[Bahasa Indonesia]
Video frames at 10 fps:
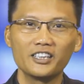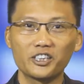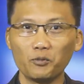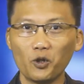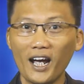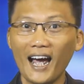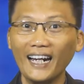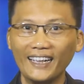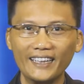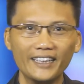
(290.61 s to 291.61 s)
Semoga
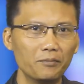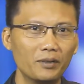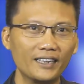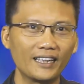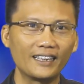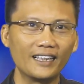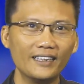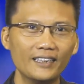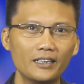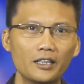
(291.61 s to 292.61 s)
adanya berita
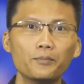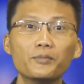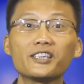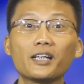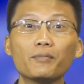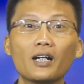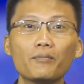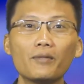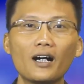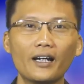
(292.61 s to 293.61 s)
tadi bisa
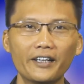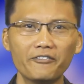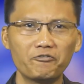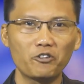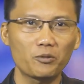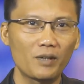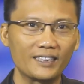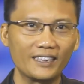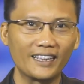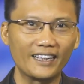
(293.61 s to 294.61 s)
menambah
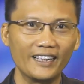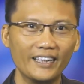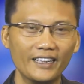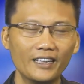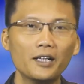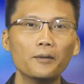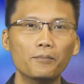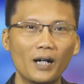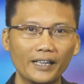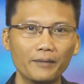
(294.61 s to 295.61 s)
informasi terkini
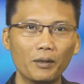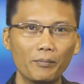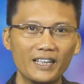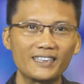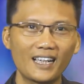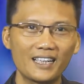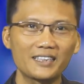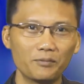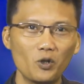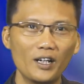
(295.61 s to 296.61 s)
bagi pemirsa
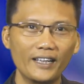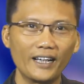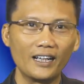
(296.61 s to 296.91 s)
semuanya.